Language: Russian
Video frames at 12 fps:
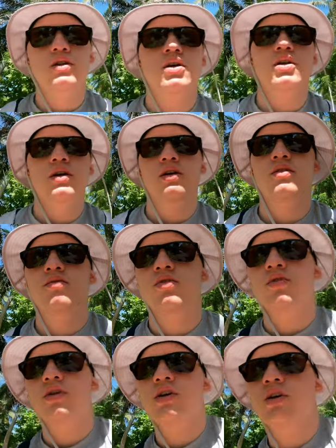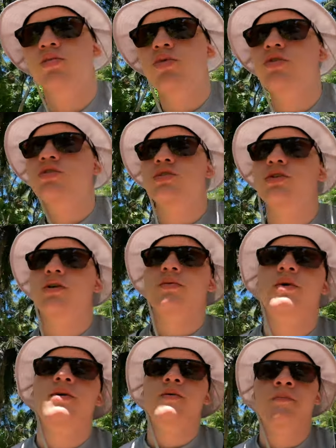отель вроде как борется там
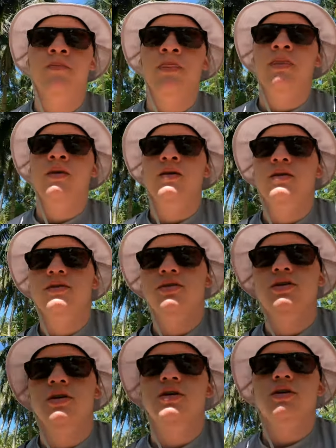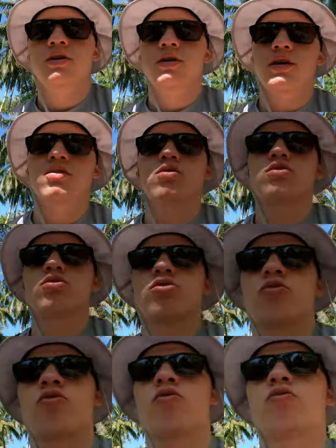за
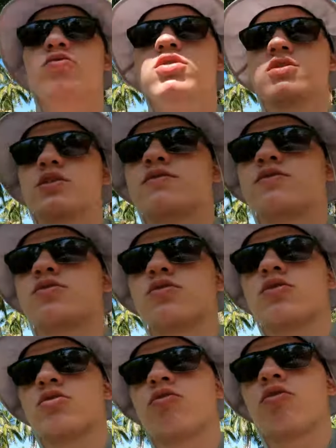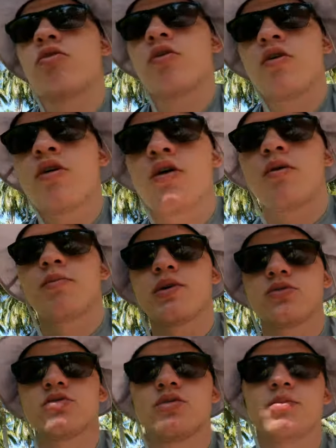экологию. У них здесь все, по
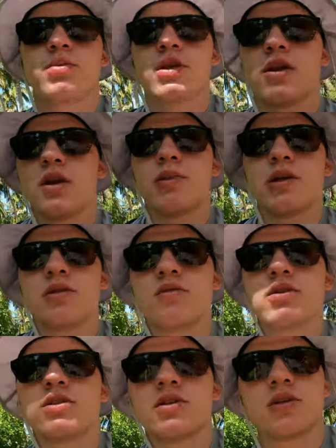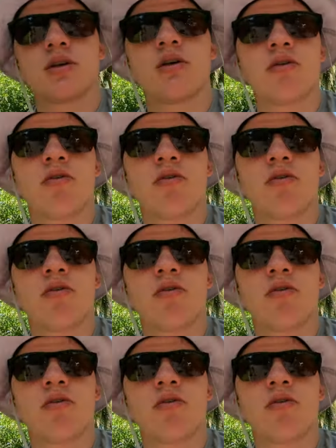сути, перерабатывается.